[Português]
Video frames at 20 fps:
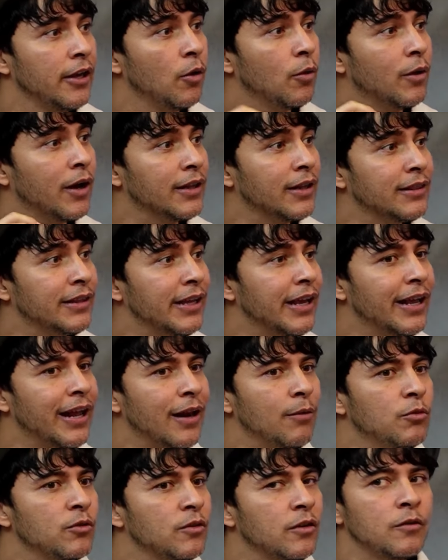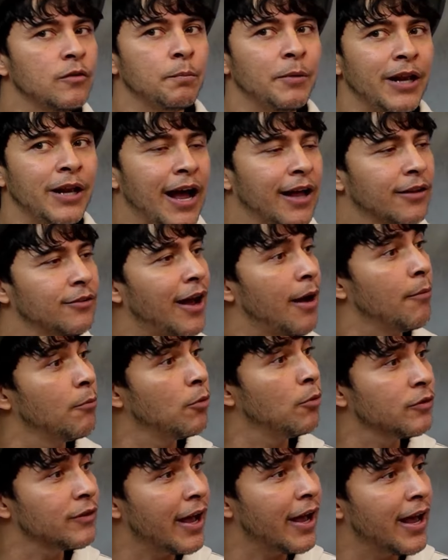Eu cantei aquela música inspirada. A
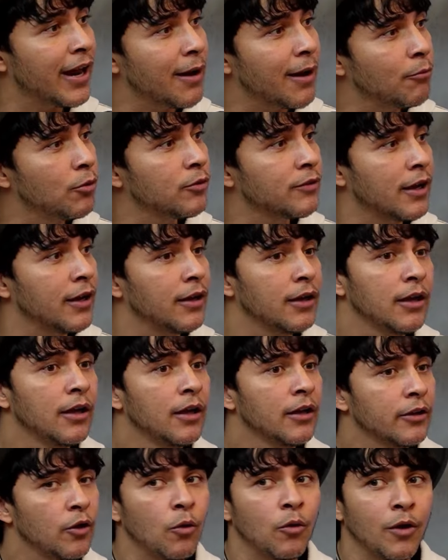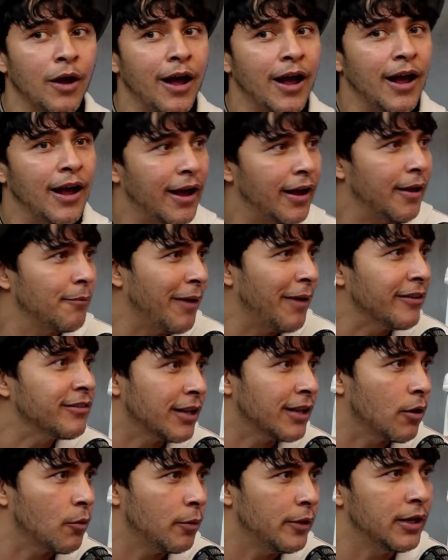música era a música que eu, a, a, mais
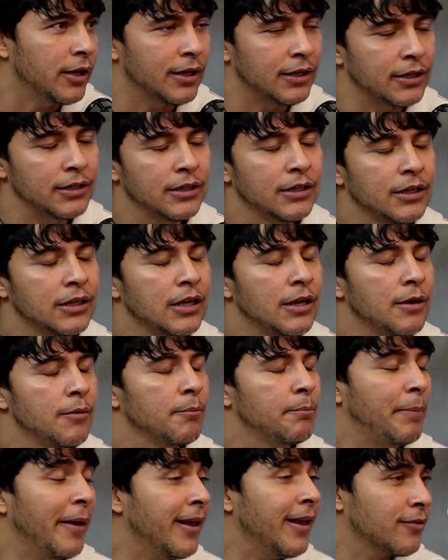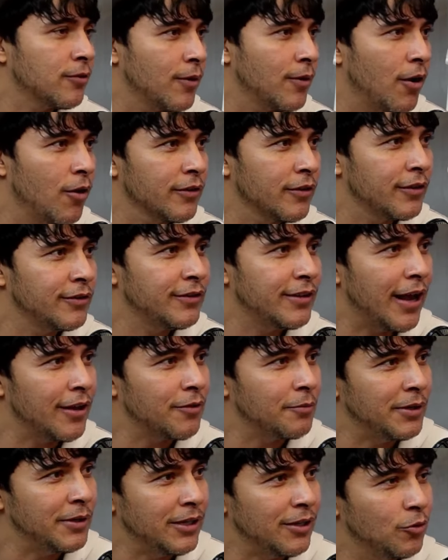tranquila. Sim. Pense numa rosa de
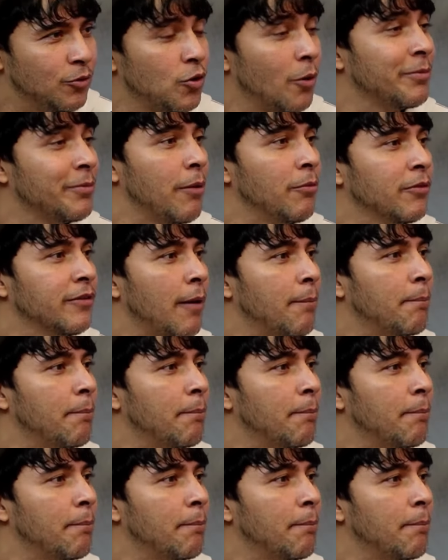jasmim. Eu escutei.